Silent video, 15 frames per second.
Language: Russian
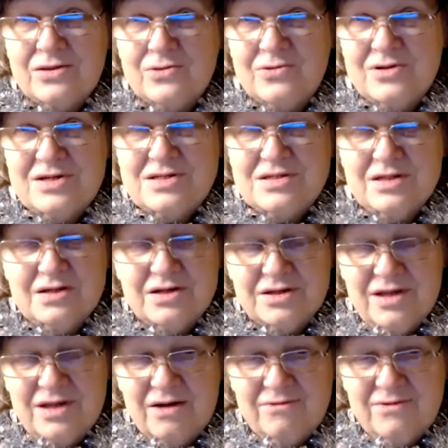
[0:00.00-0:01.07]
то есть на
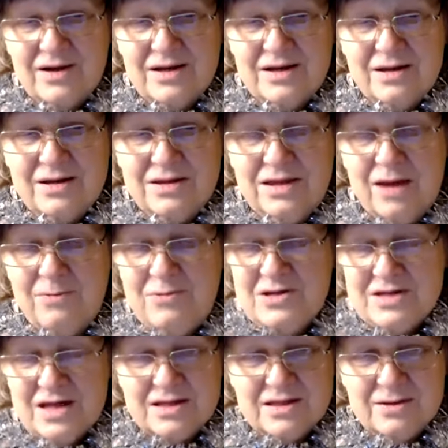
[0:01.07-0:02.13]
карнавале не
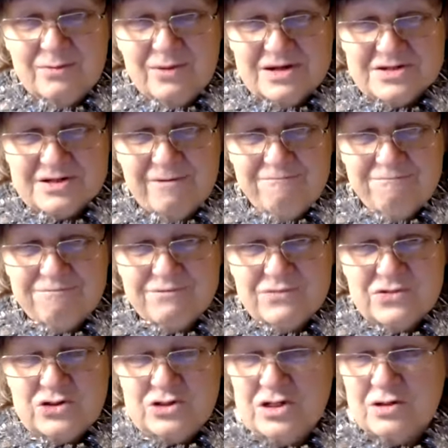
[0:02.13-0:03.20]
обязательно маска.
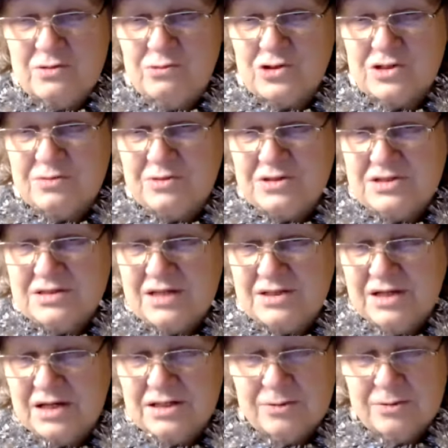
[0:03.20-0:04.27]
Человек может быть с
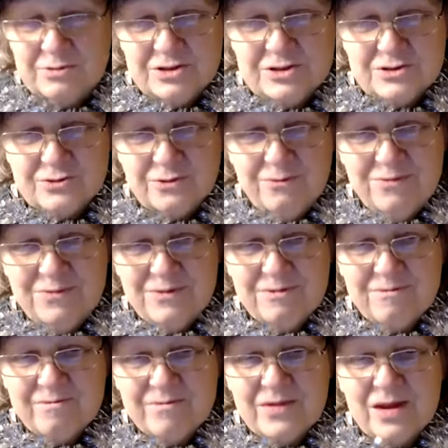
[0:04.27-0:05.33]
открытым лицом,
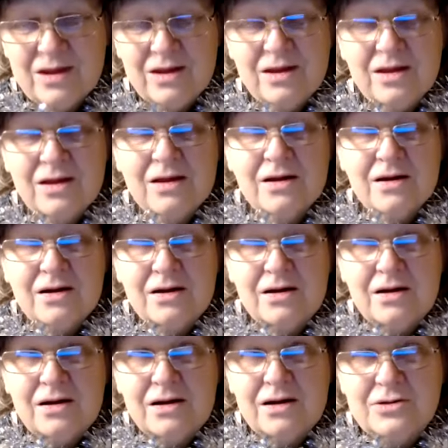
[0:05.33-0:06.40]

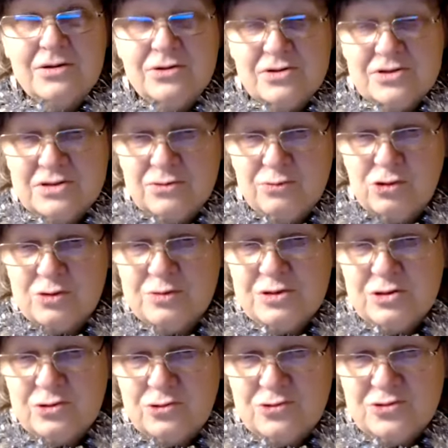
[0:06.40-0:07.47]
э, то есть он может
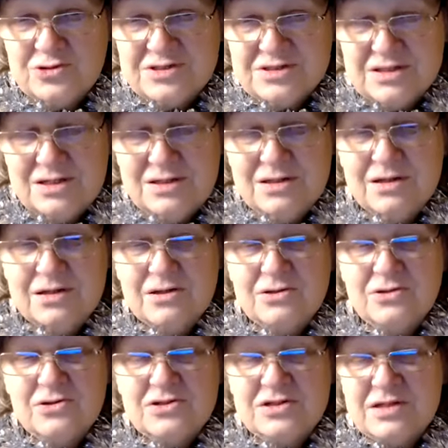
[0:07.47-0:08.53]
быть узнан,
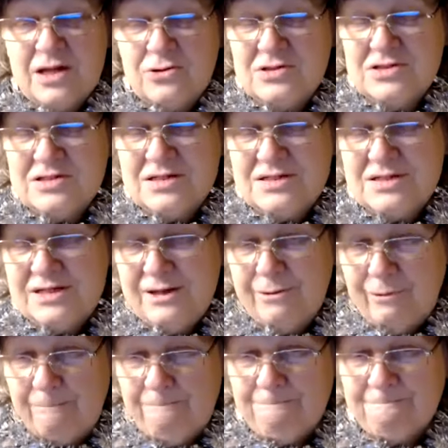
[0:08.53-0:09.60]
но задается
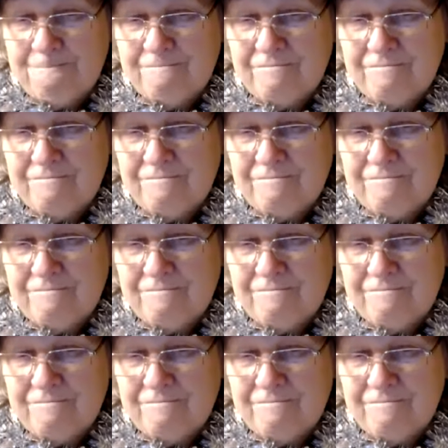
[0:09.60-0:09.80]
тема.